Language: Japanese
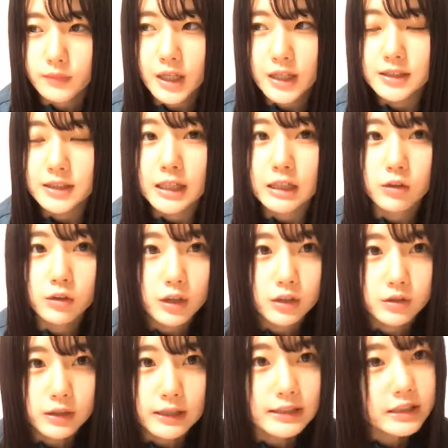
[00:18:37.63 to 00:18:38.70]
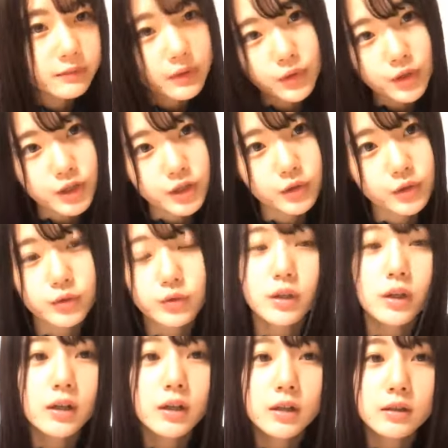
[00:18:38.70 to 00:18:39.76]
なんちゃらの数が一番多い人
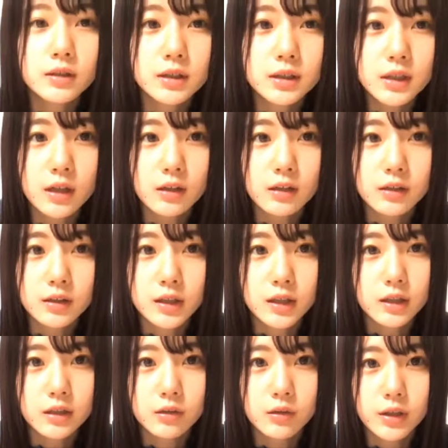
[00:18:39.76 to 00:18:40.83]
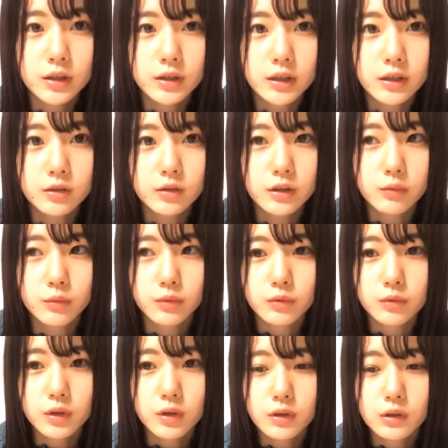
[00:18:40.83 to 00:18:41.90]
とかにしたらって言われたけどでも
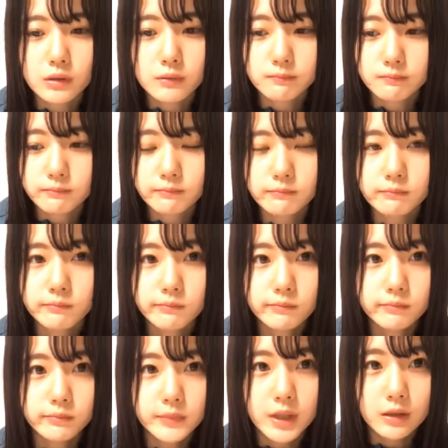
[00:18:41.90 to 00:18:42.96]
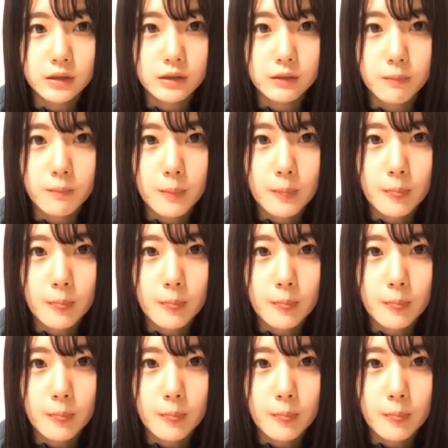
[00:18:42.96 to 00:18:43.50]
うんなんか